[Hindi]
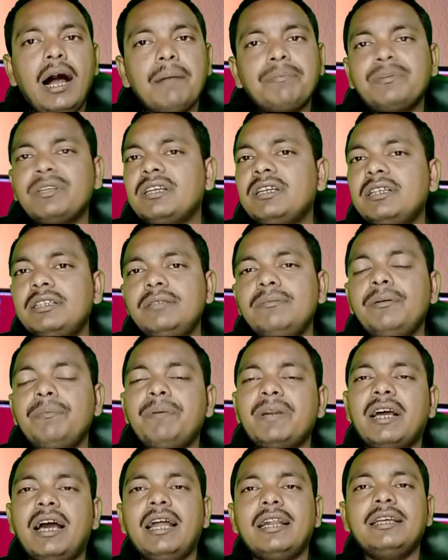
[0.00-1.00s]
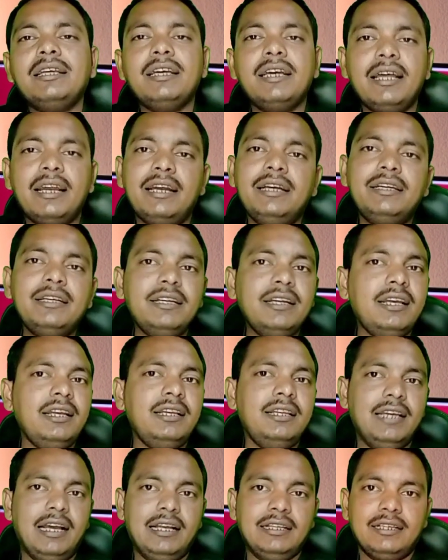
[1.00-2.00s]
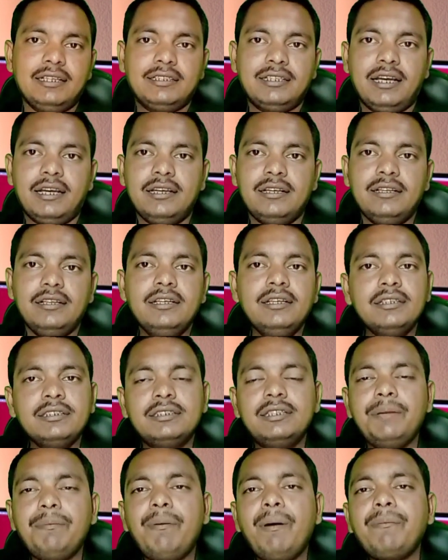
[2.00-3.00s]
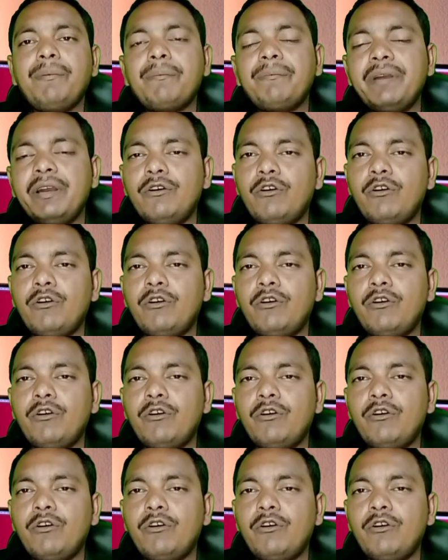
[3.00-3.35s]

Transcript: कि आपसे किसी भी प्रकार की गारंटी नहीं लिया जाता है